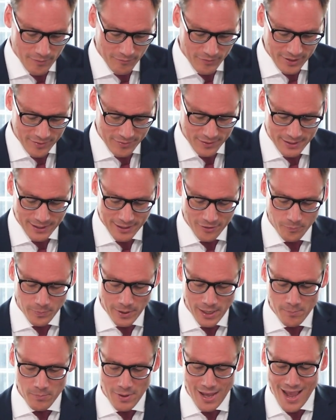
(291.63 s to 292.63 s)
Wie sieht das
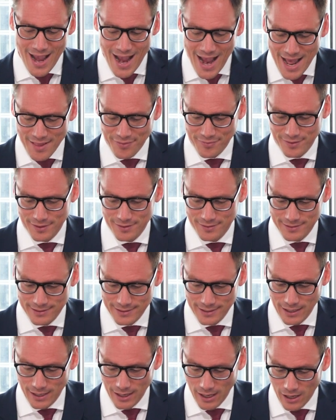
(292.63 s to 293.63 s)
beim
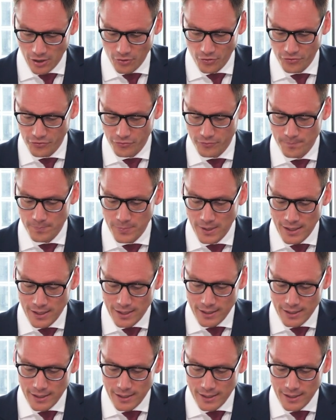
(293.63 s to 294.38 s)
Asset Deal aus?